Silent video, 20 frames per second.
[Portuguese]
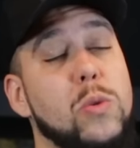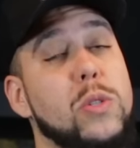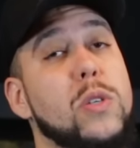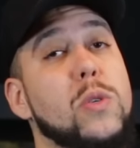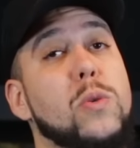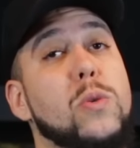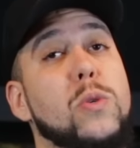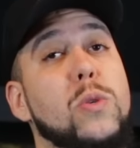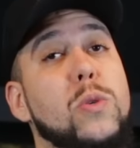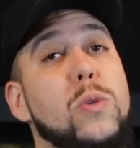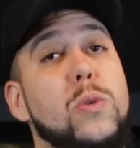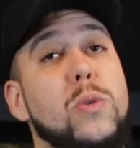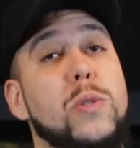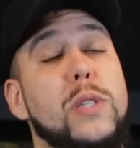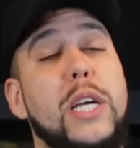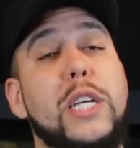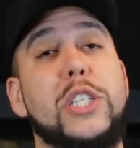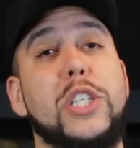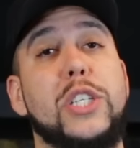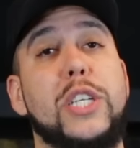o do
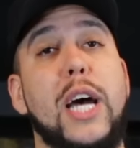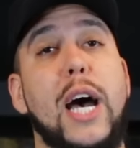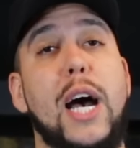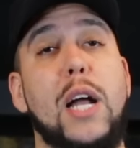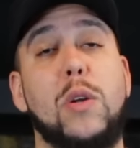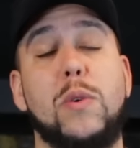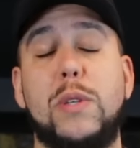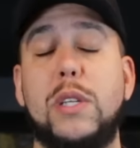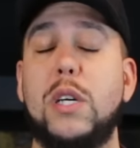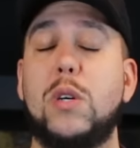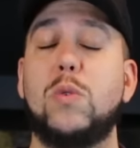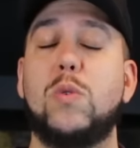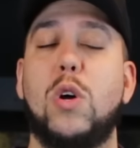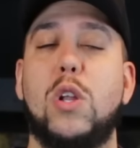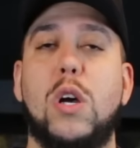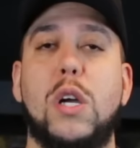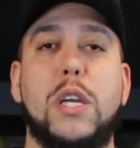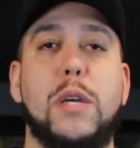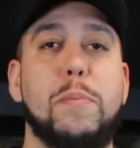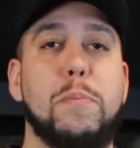dente de alho, não
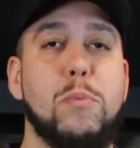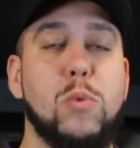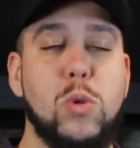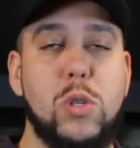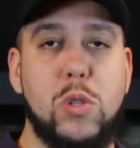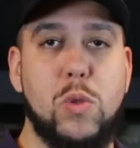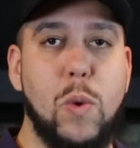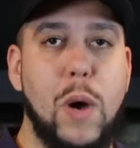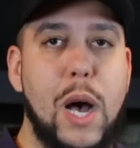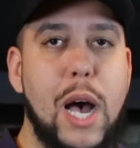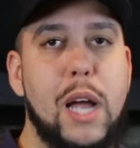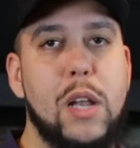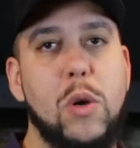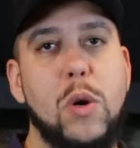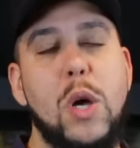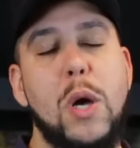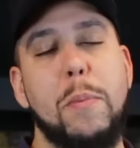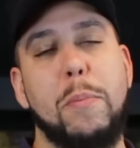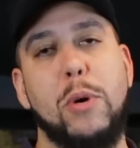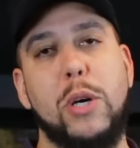coloque muito alho,
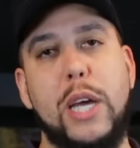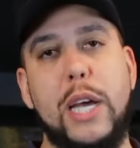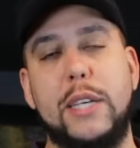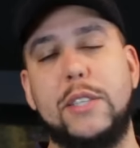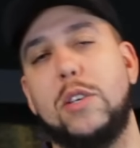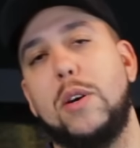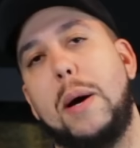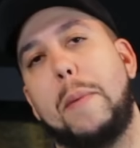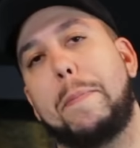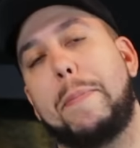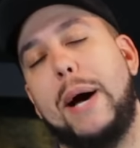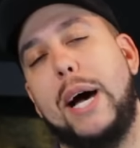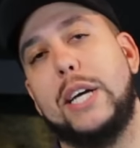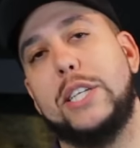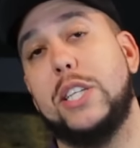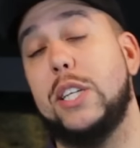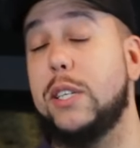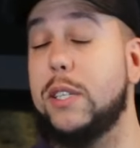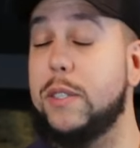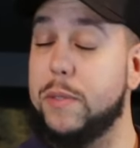porque essa é uma
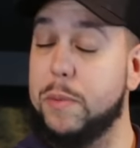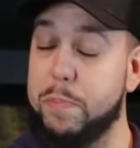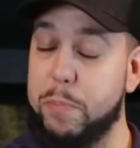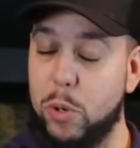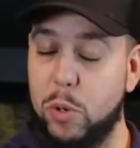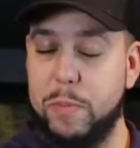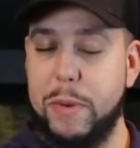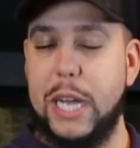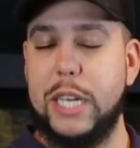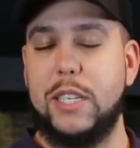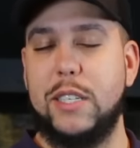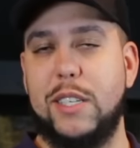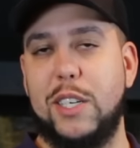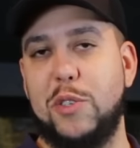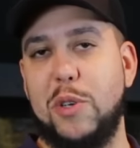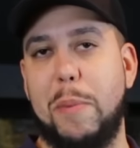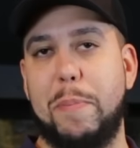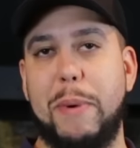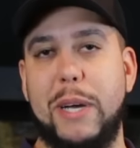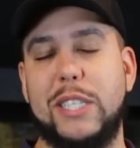pasta, por mais que
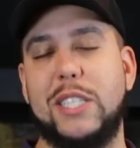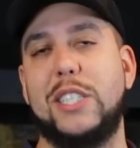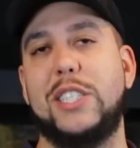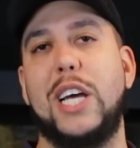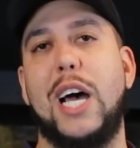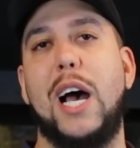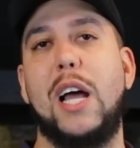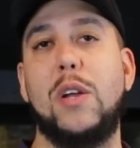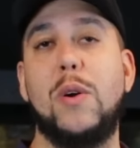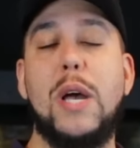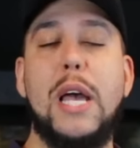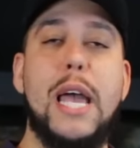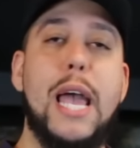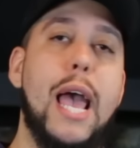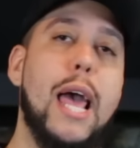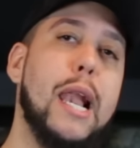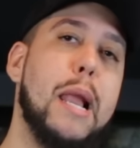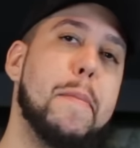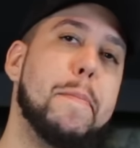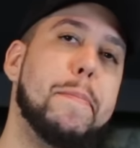seja uma pasta de alho,
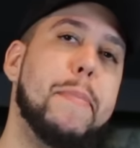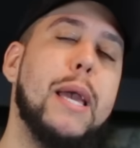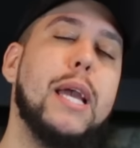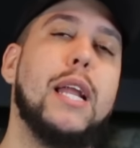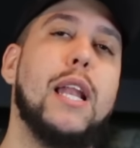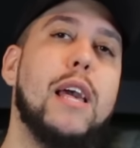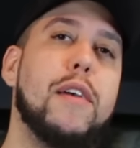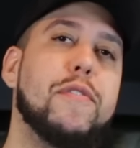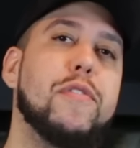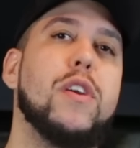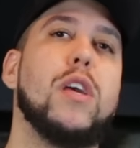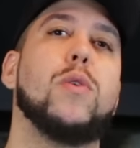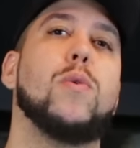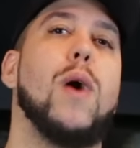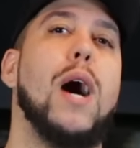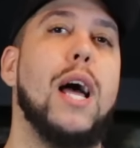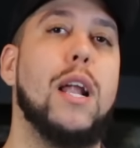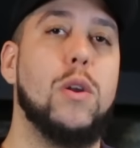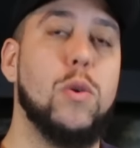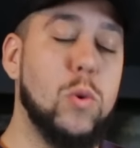ela é bem levinha no
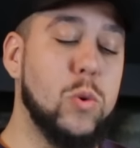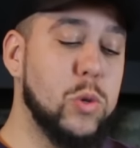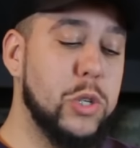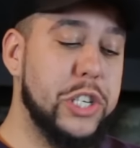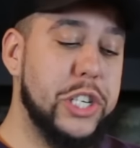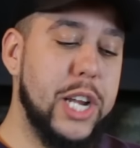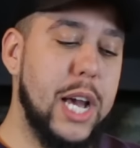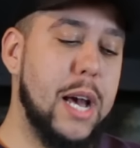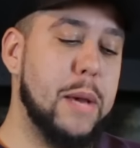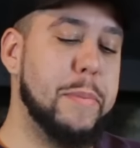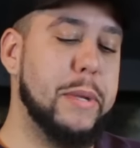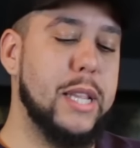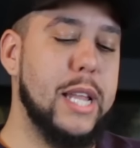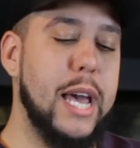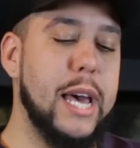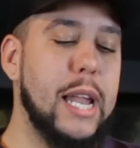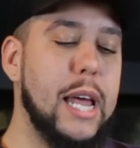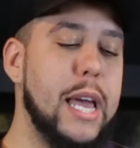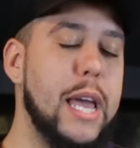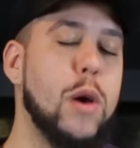alho. O charme
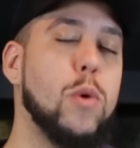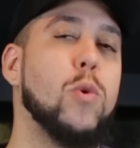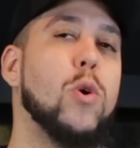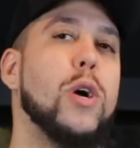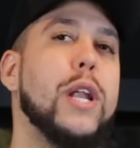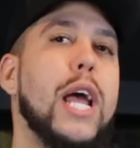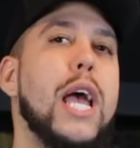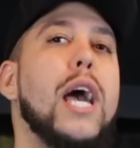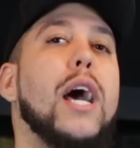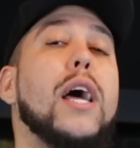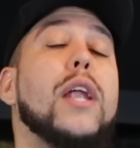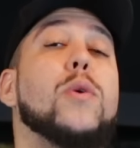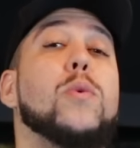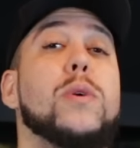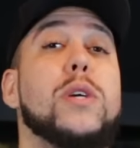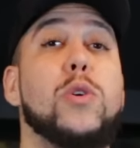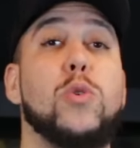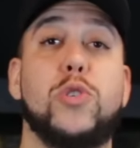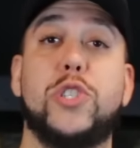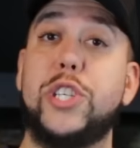dela é o orégano
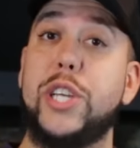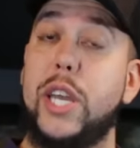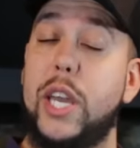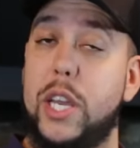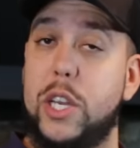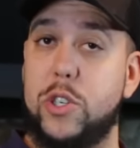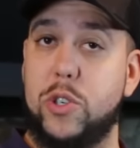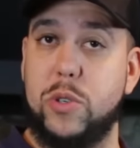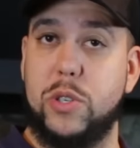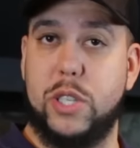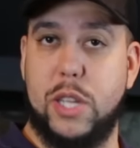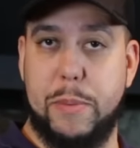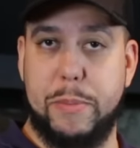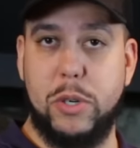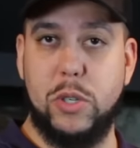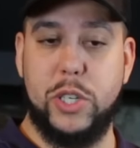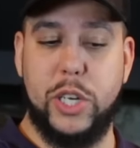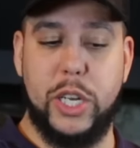e os queijos, tá bom,